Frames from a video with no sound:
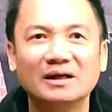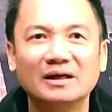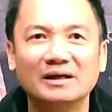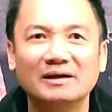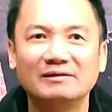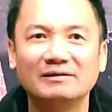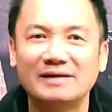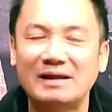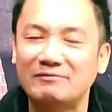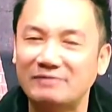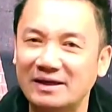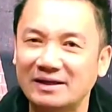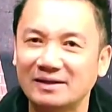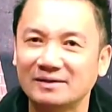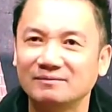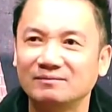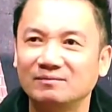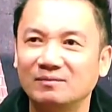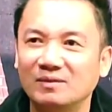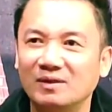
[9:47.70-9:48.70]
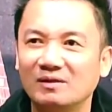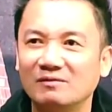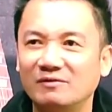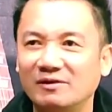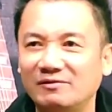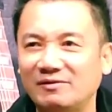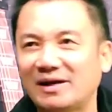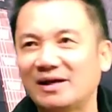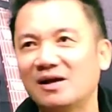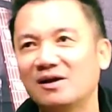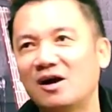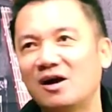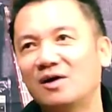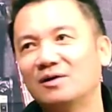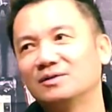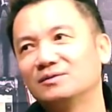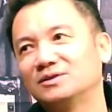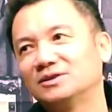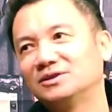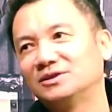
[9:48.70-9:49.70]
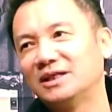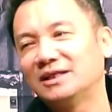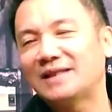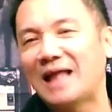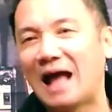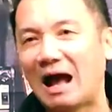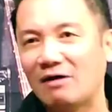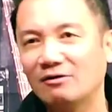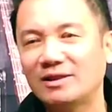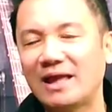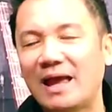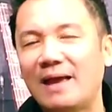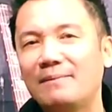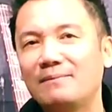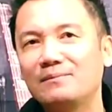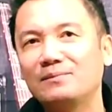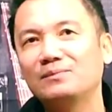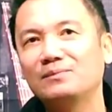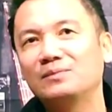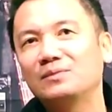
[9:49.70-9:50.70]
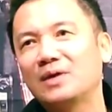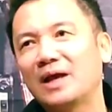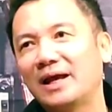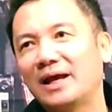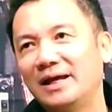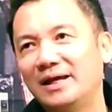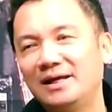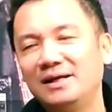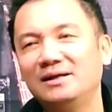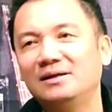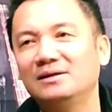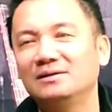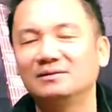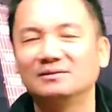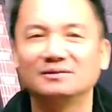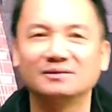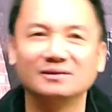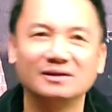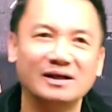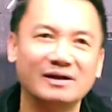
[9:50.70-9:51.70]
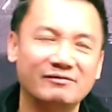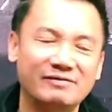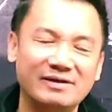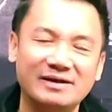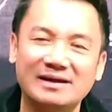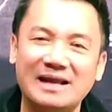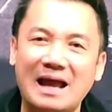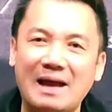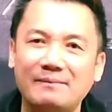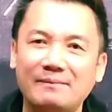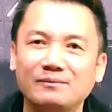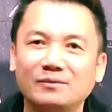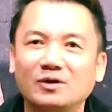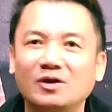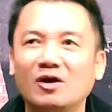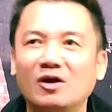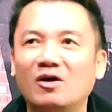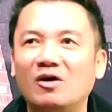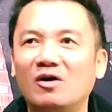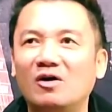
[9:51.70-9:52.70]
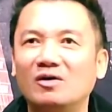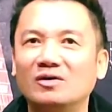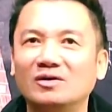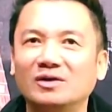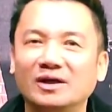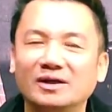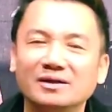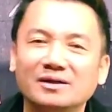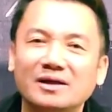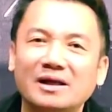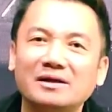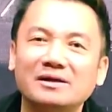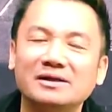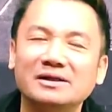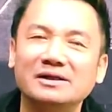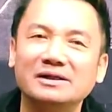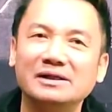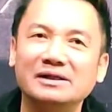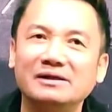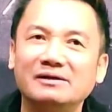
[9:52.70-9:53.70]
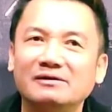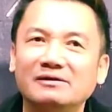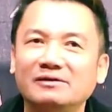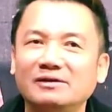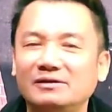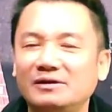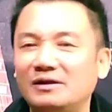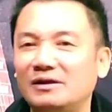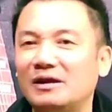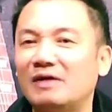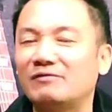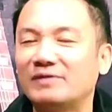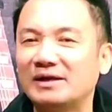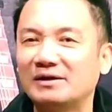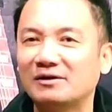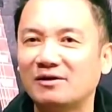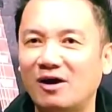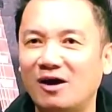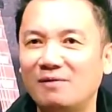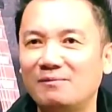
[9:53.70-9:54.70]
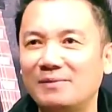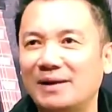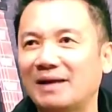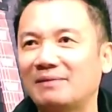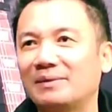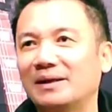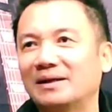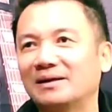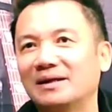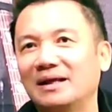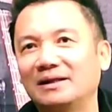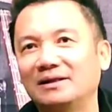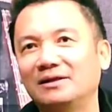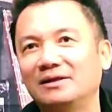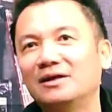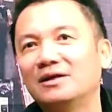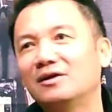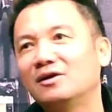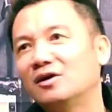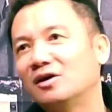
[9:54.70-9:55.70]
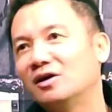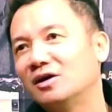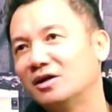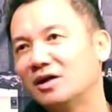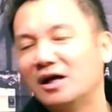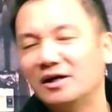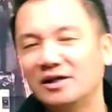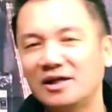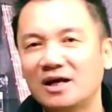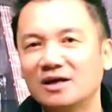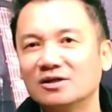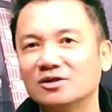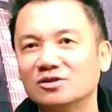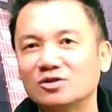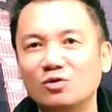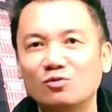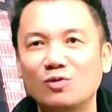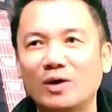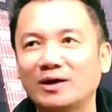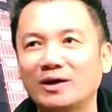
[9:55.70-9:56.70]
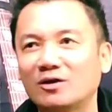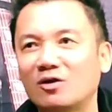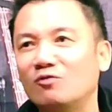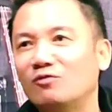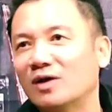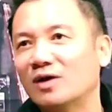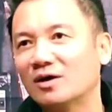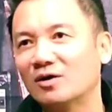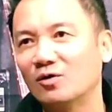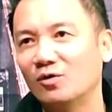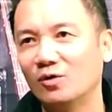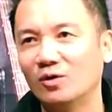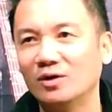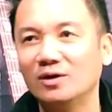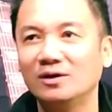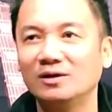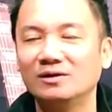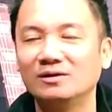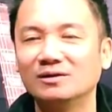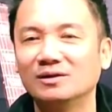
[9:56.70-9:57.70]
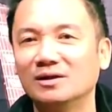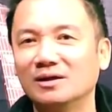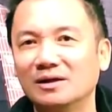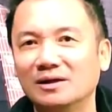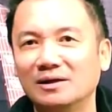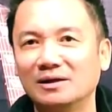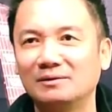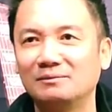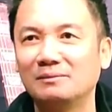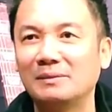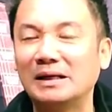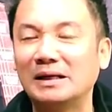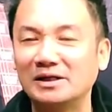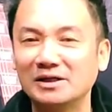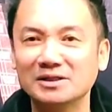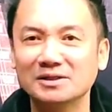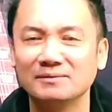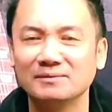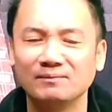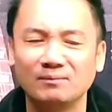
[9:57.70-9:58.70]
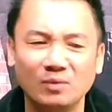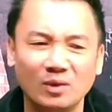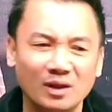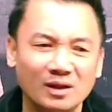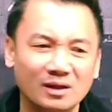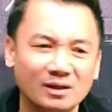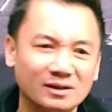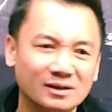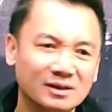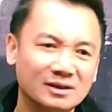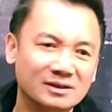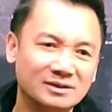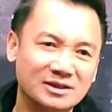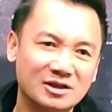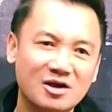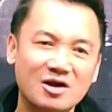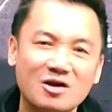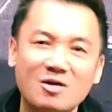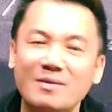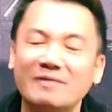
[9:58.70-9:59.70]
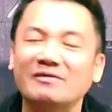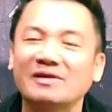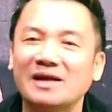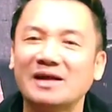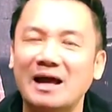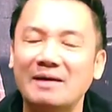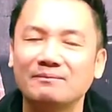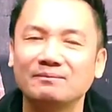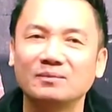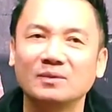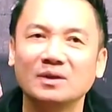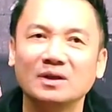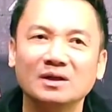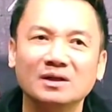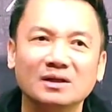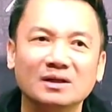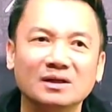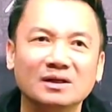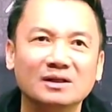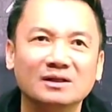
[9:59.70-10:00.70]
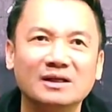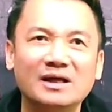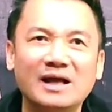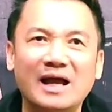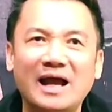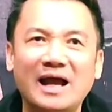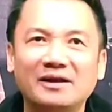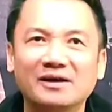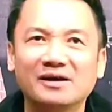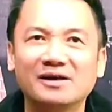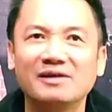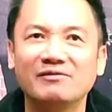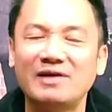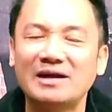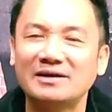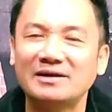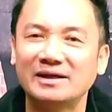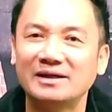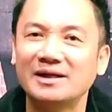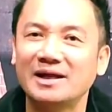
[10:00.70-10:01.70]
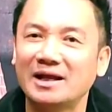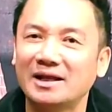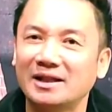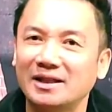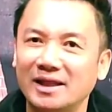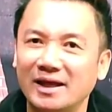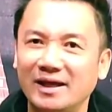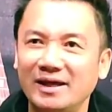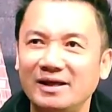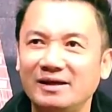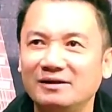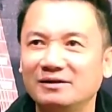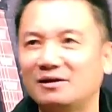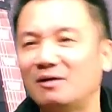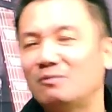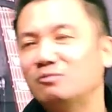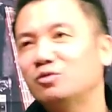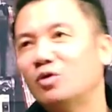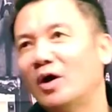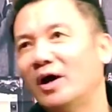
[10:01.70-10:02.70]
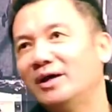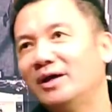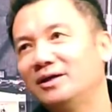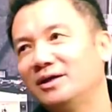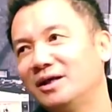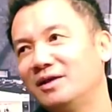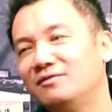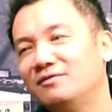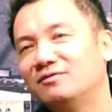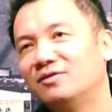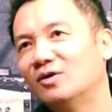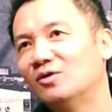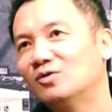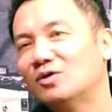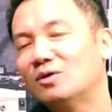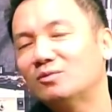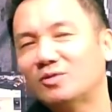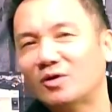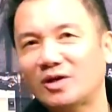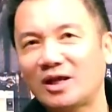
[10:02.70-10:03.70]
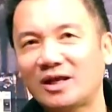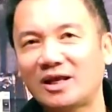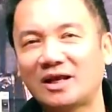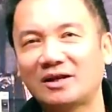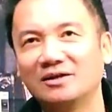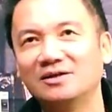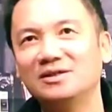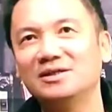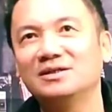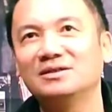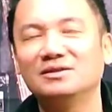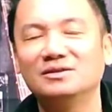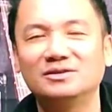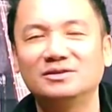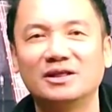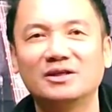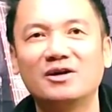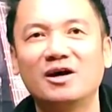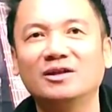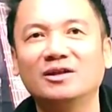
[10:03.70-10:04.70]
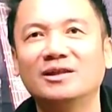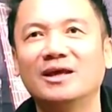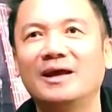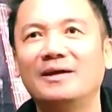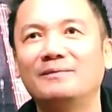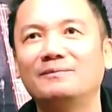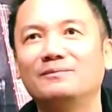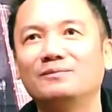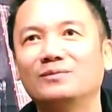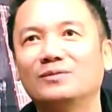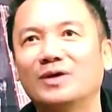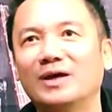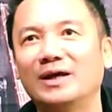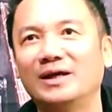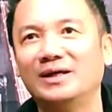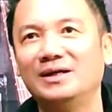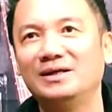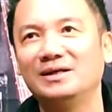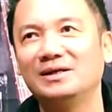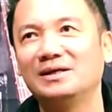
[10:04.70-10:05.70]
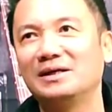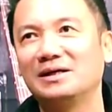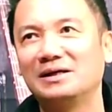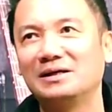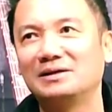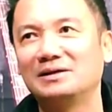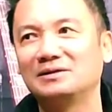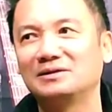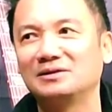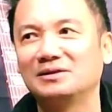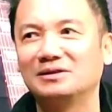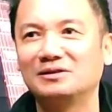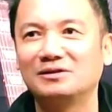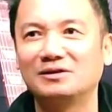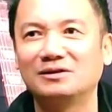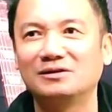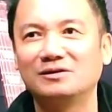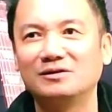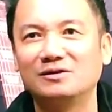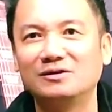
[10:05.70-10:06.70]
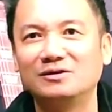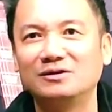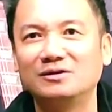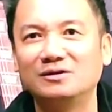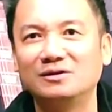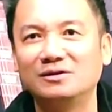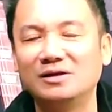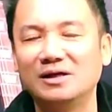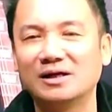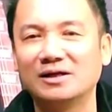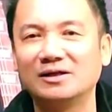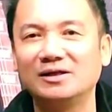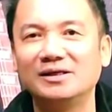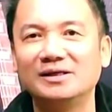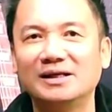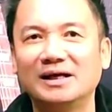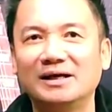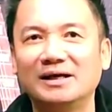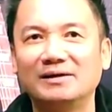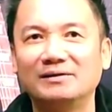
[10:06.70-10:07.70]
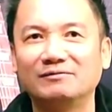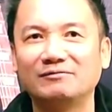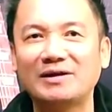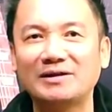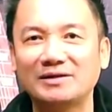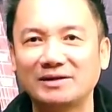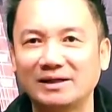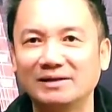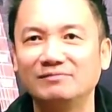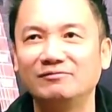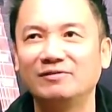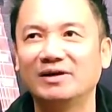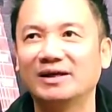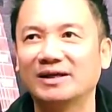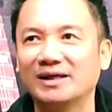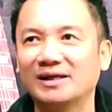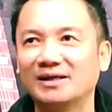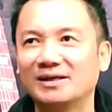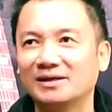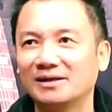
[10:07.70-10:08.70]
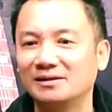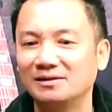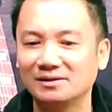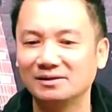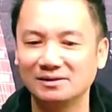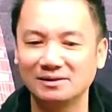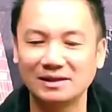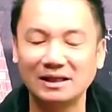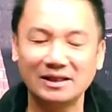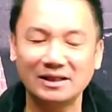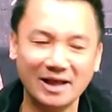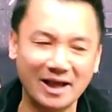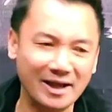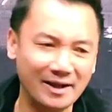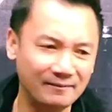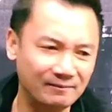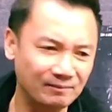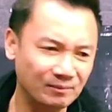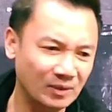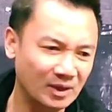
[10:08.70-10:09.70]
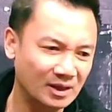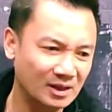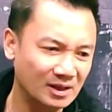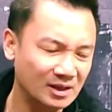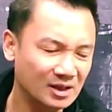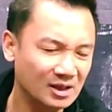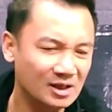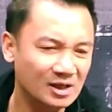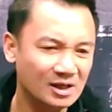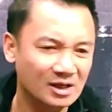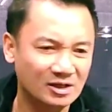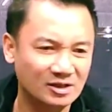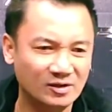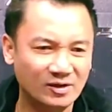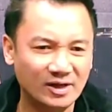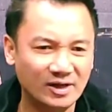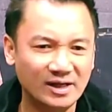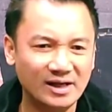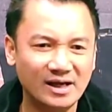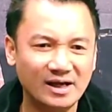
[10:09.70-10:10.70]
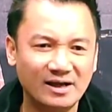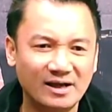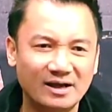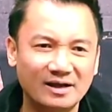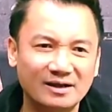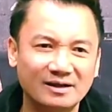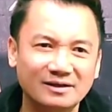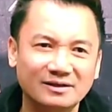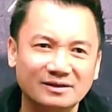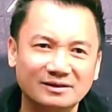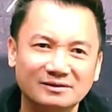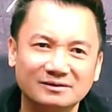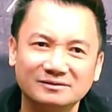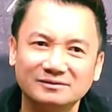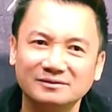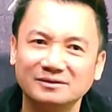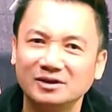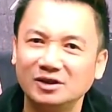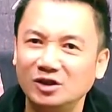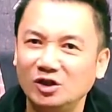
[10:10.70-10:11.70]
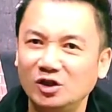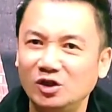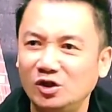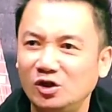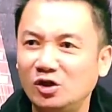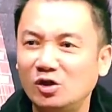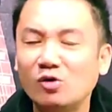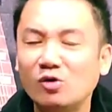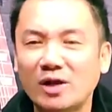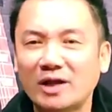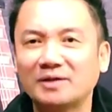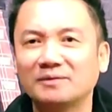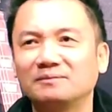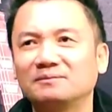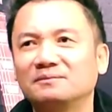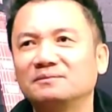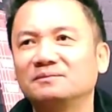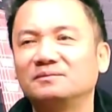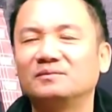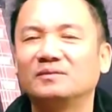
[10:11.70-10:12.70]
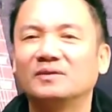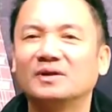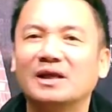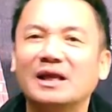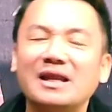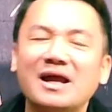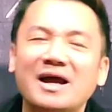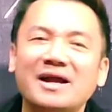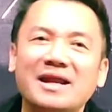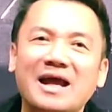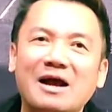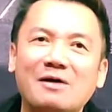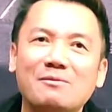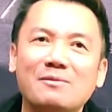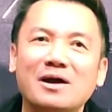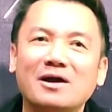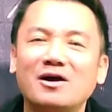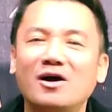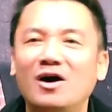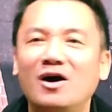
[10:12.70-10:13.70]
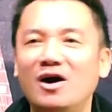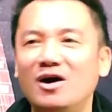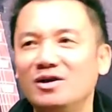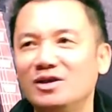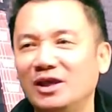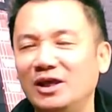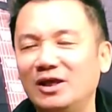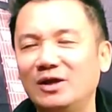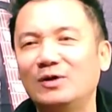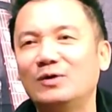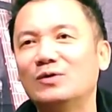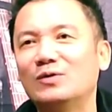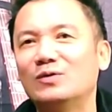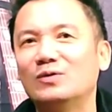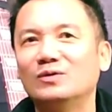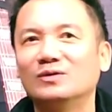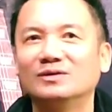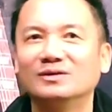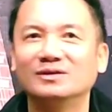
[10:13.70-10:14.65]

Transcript: à, làm việc vì vậy họ sẽ tạo thêm cái việc làm cho những cái người nhân viên đó mà đặc biệt là những cư dân xung quanh khu vực của à, Bình Dương sẽ có công an việc làm thứ nữa là phát triển cái kinh tế đóng thuế cho chính phủ đóng thuế cho nhà nước sẽ có thêm cái uh, như là phát triển về cái, cái kinh tế rồi uh, du lịch cái nơi nào mà có nhiều